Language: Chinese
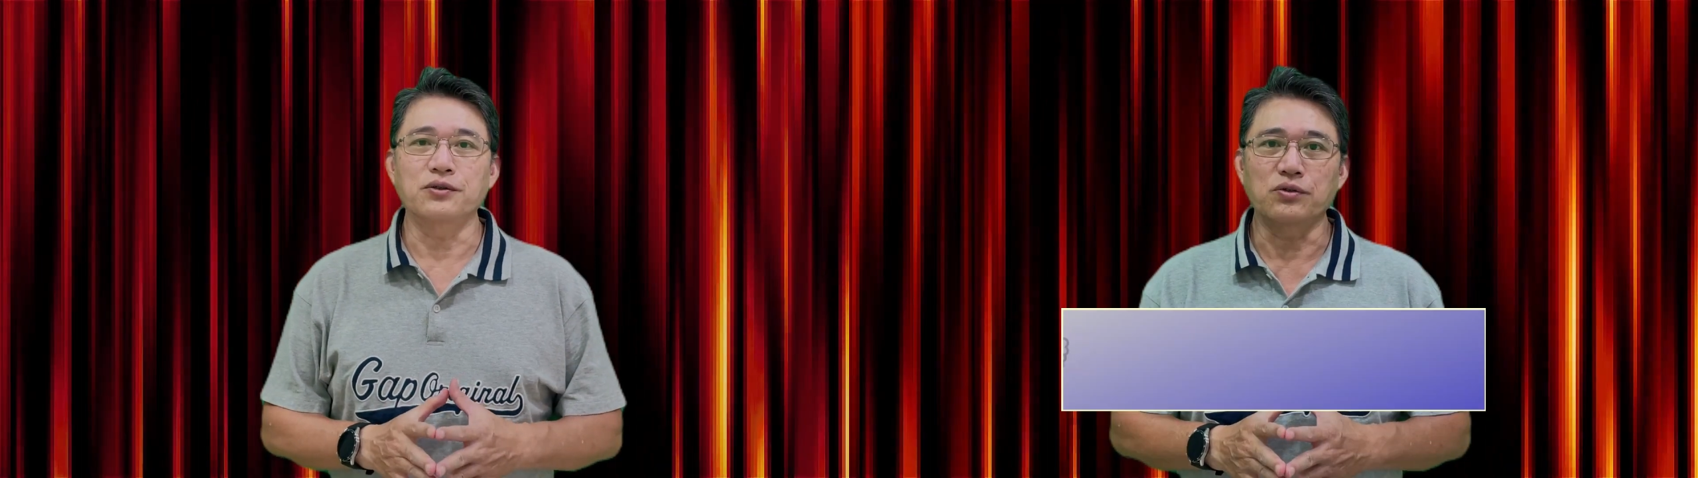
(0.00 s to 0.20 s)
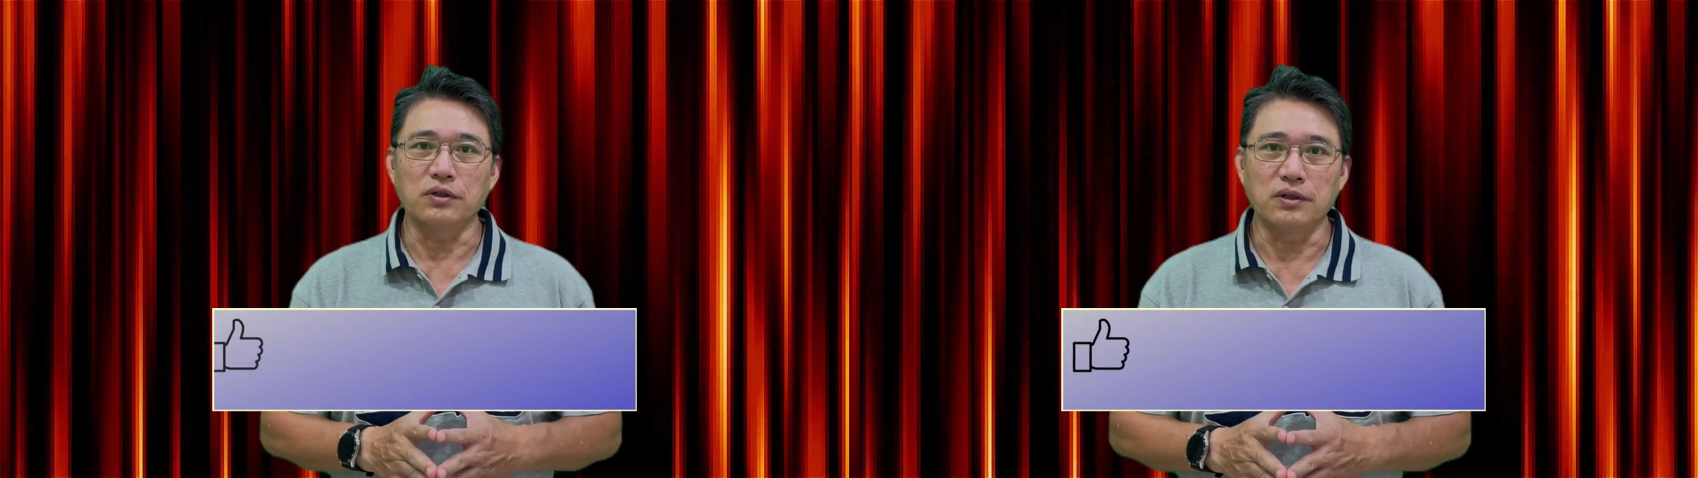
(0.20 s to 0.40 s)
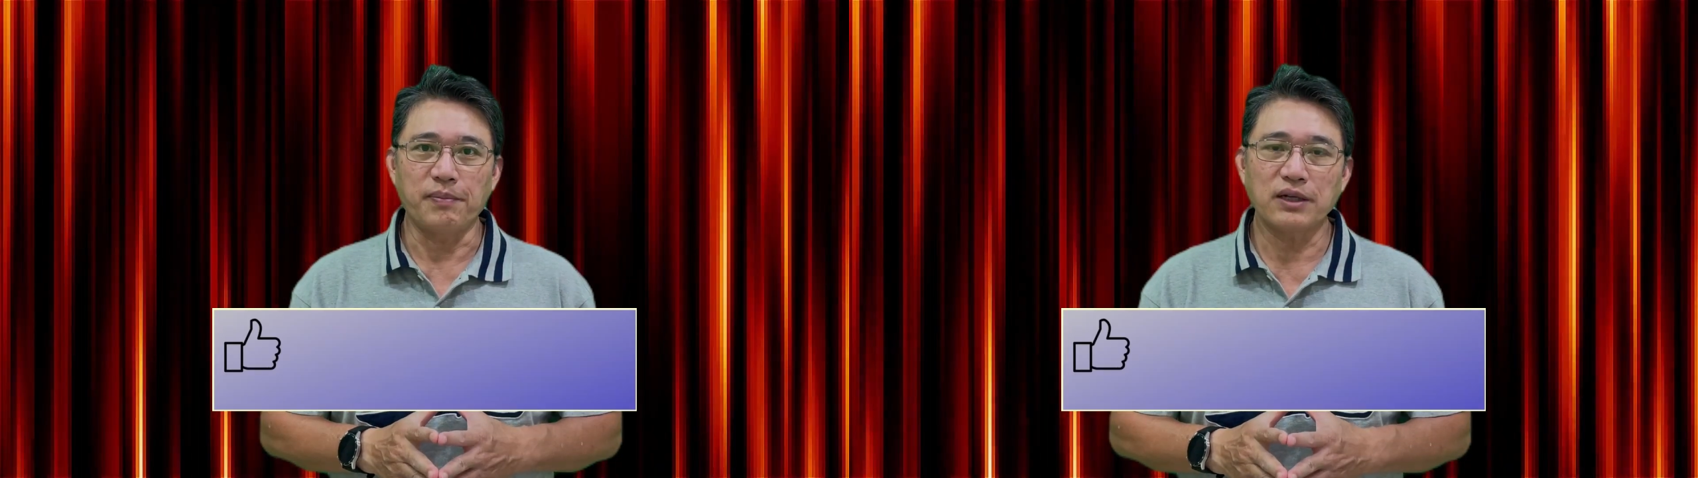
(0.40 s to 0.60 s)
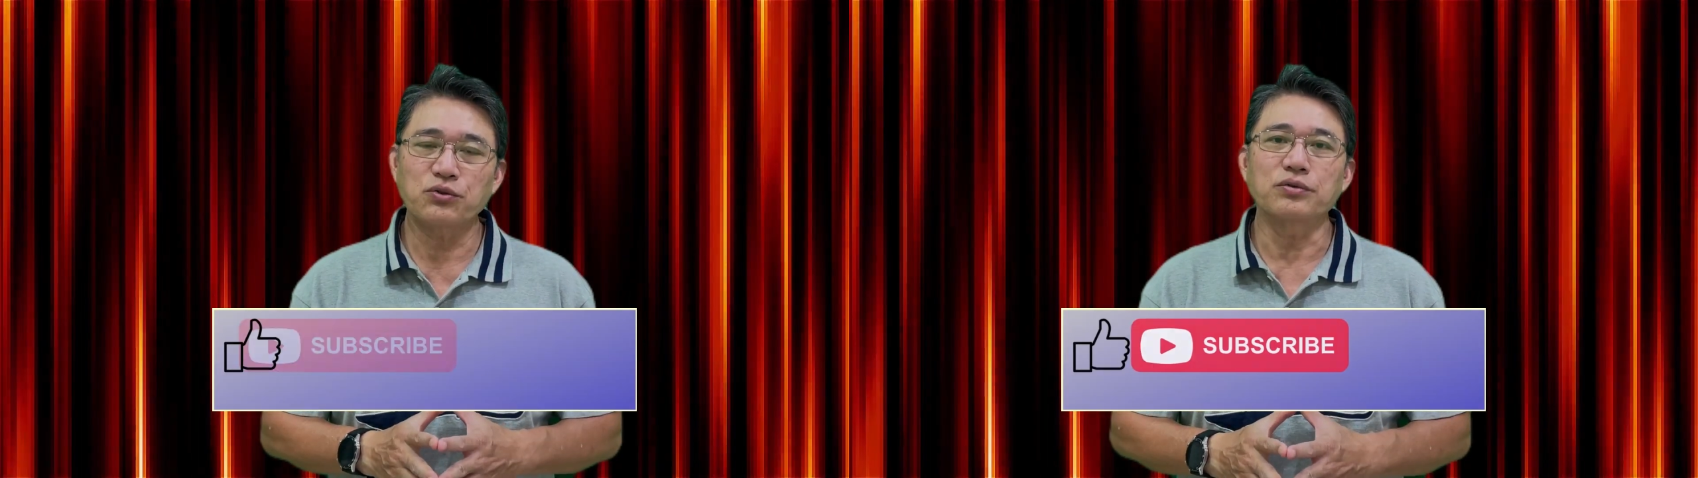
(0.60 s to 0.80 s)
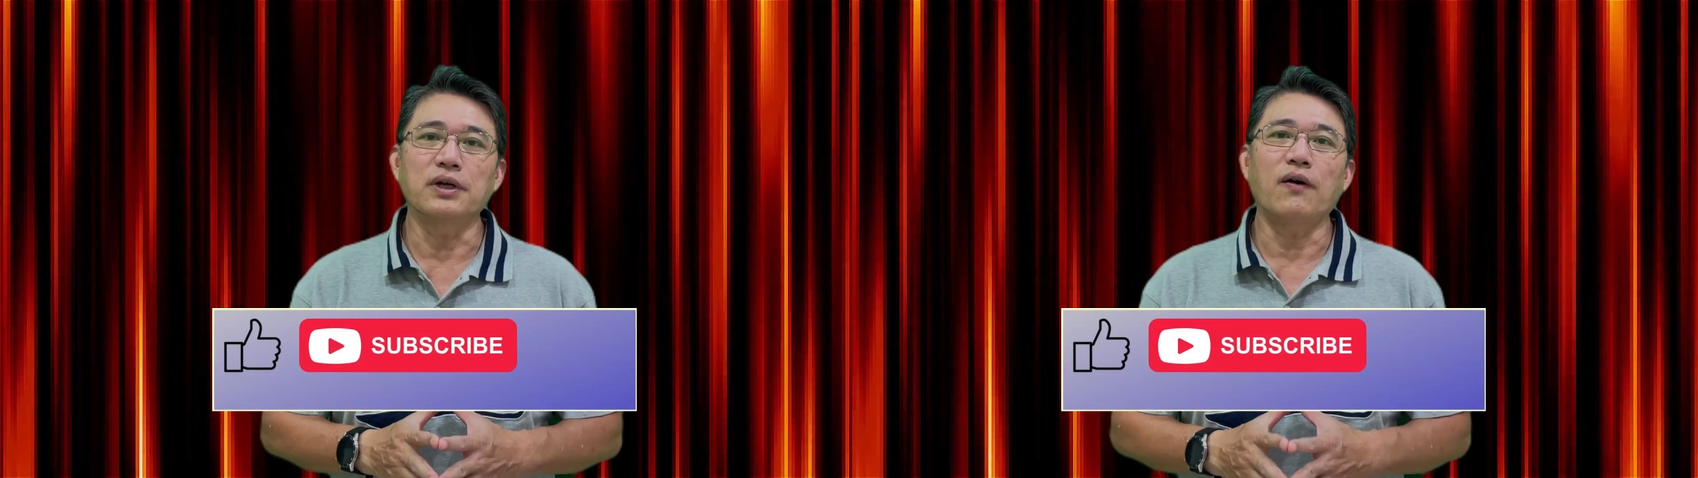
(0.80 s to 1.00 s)
所帮
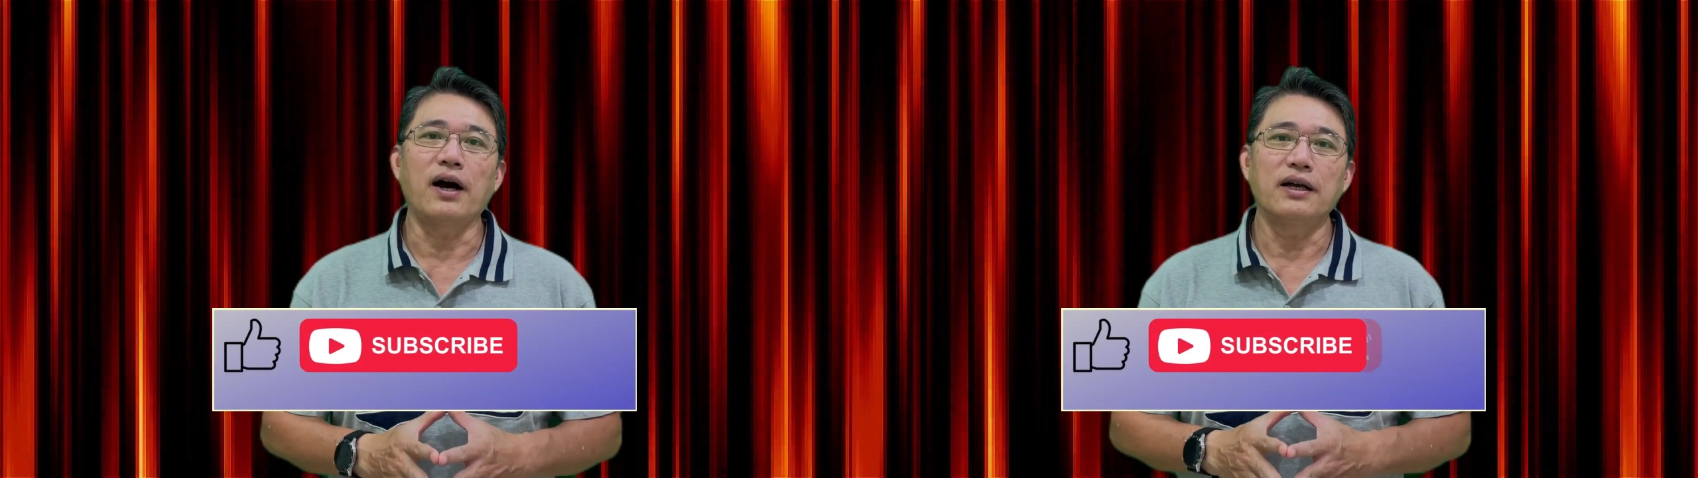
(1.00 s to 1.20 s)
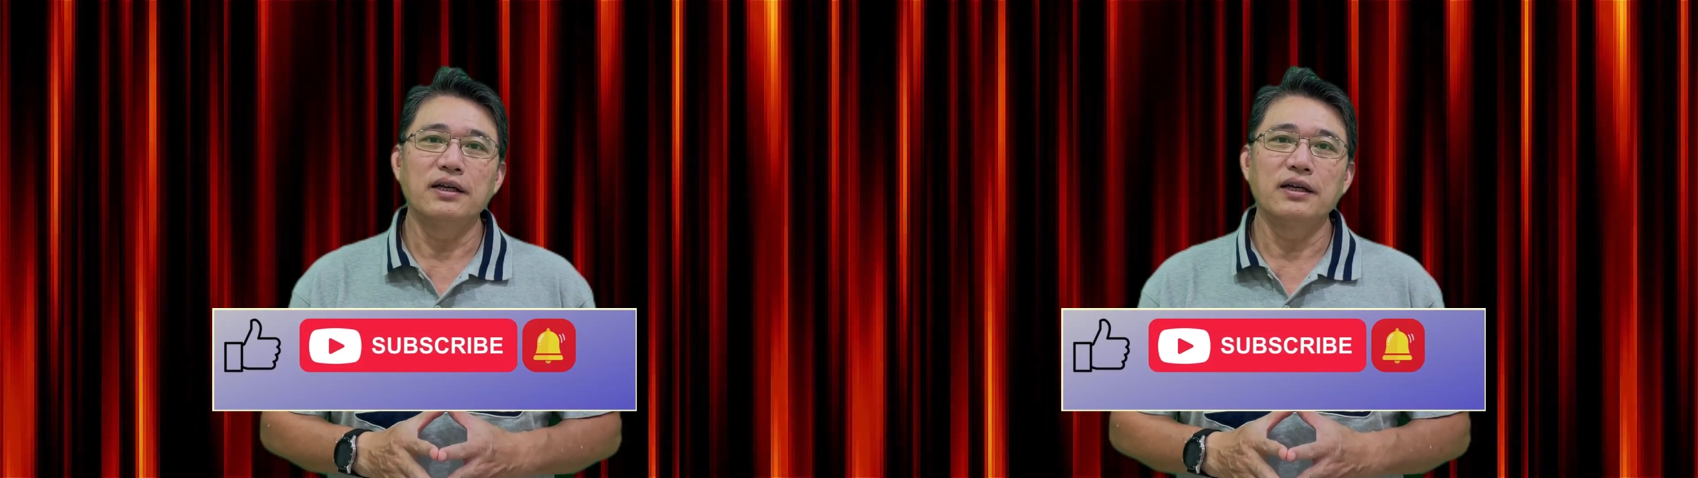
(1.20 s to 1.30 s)
助的话，